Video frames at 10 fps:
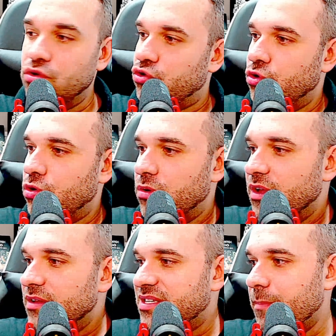do jogo
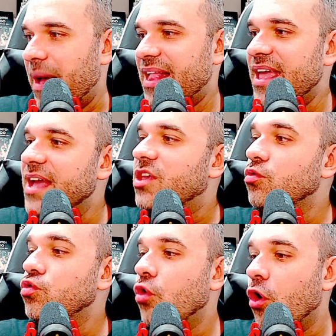separei aqui
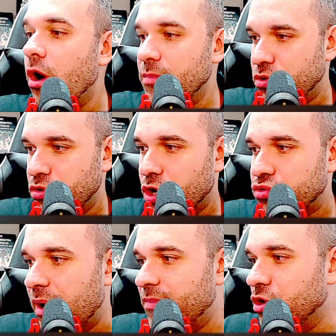o nome do
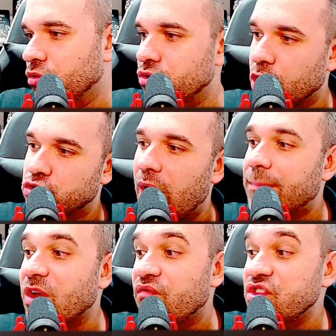nosso amigo, do nosso
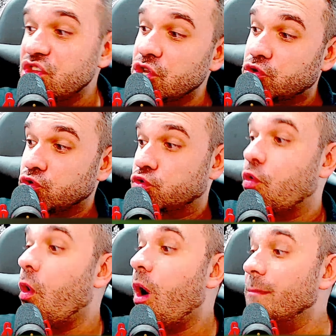árbitro é o Vinícius
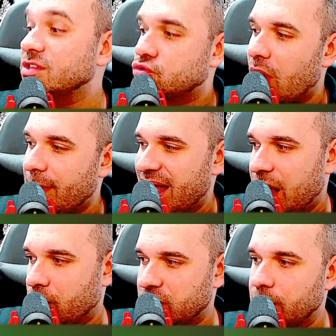Gomes do
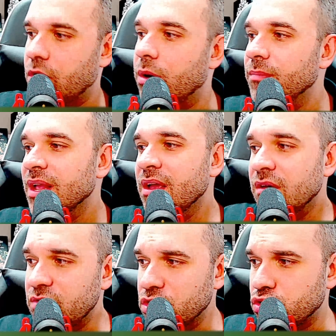Amaral, tá bom?
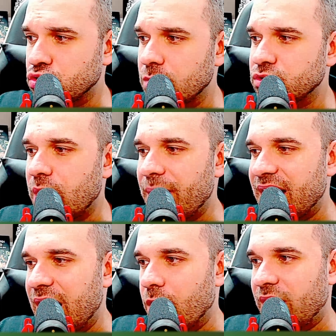Vinícius Gomes do
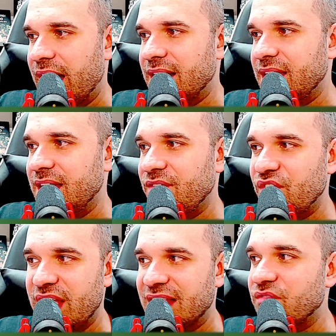Amaral, cara, ele é
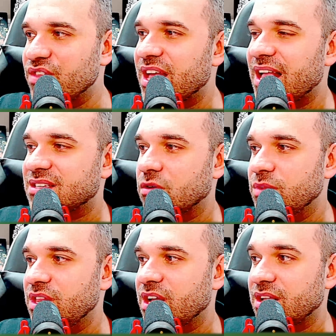filiado da Federação
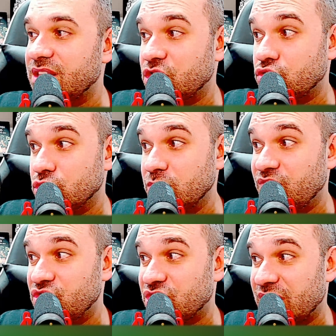Mineira desde
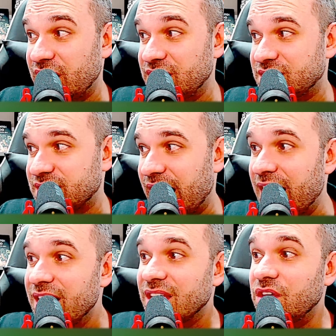2023, tá?
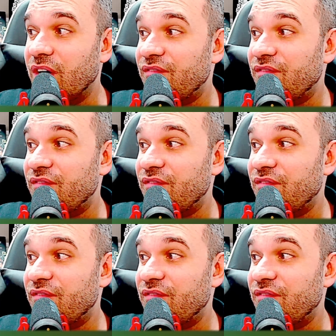E vai